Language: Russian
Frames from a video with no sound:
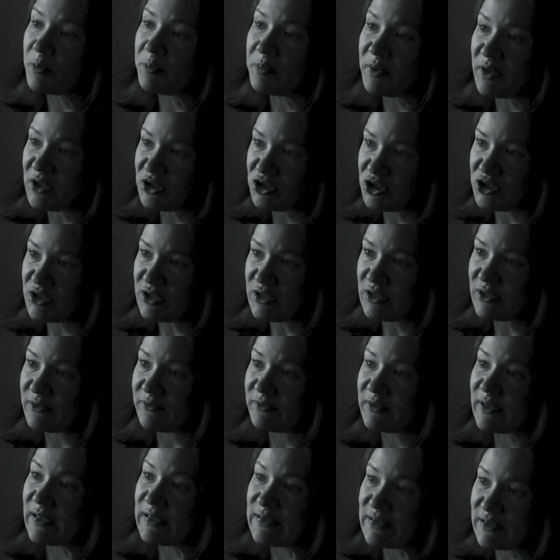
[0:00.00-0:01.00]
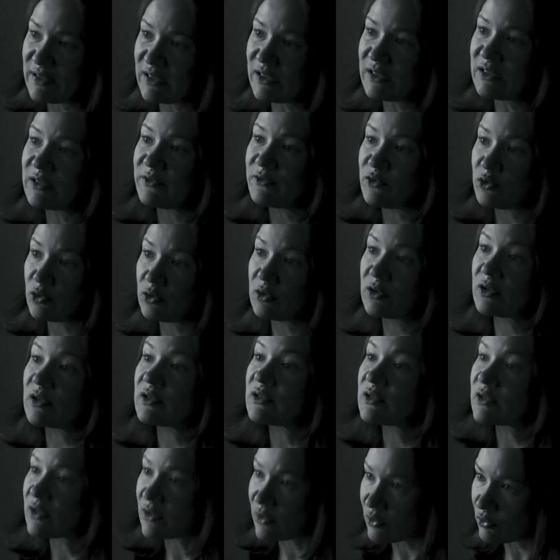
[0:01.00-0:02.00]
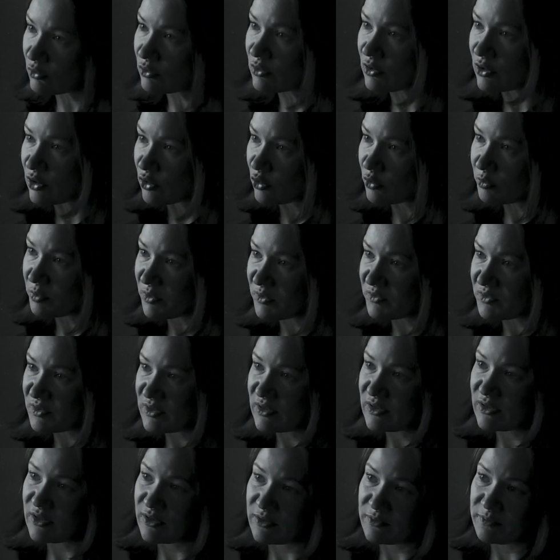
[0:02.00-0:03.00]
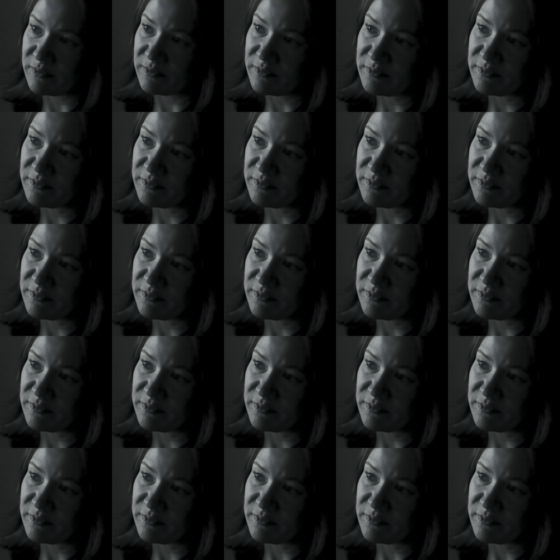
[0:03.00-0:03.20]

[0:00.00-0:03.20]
причине владельцы все-таки склонны ее провести?